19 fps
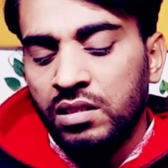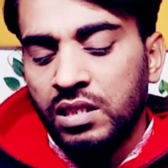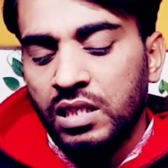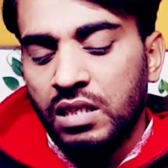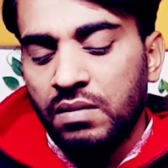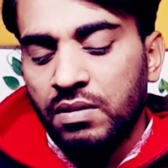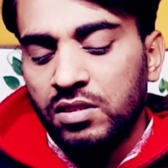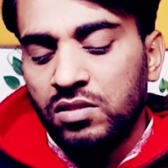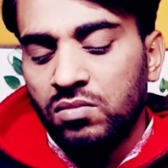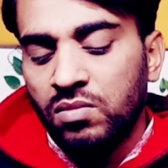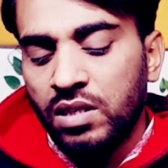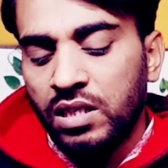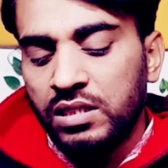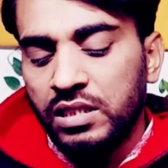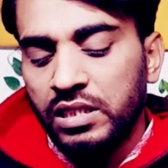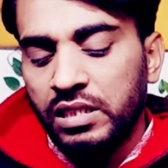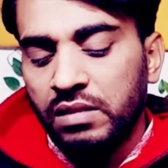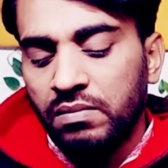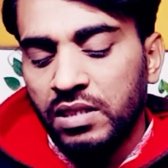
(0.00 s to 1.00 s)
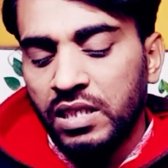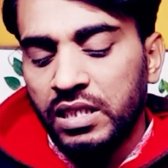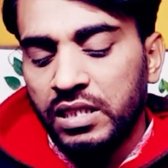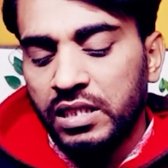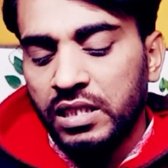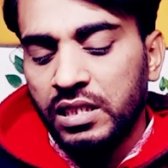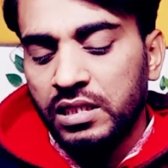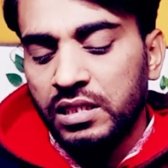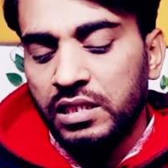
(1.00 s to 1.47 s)
एक बार दोबारा सेटिंग में
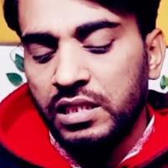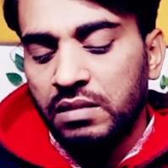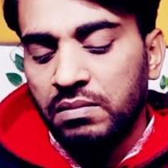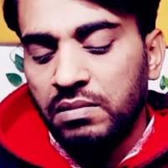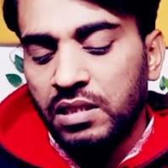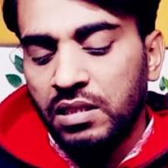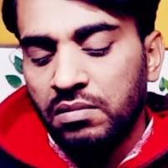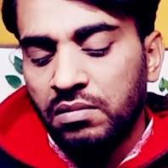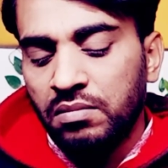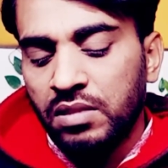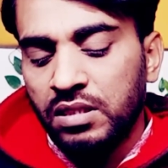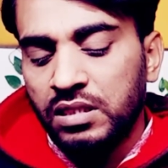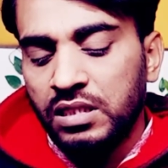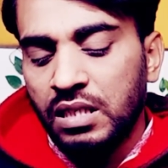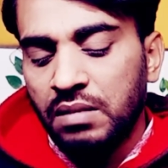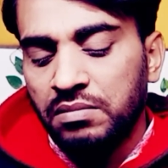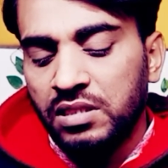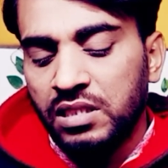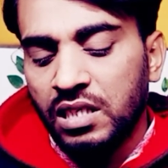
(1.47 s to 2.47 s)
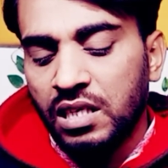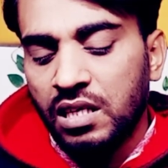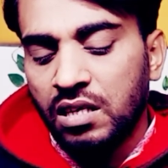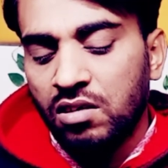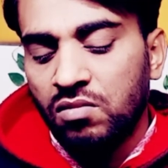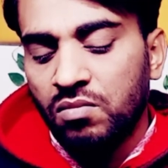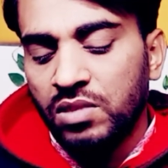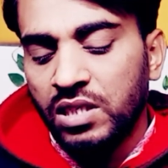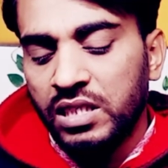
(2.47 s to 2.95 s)
जाते हैं सेटिंग में सैमसंग
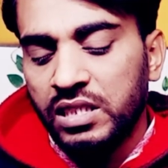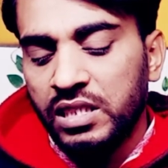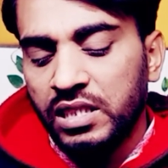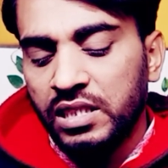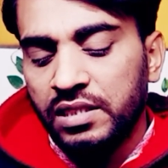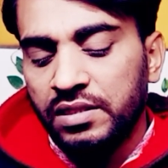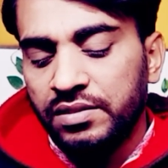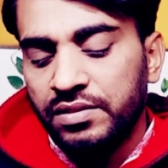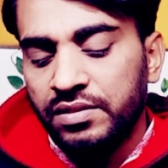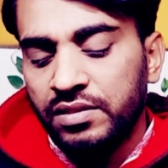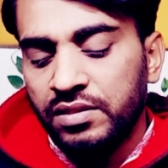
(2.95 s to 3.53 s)
अकाउंट में जाते हैं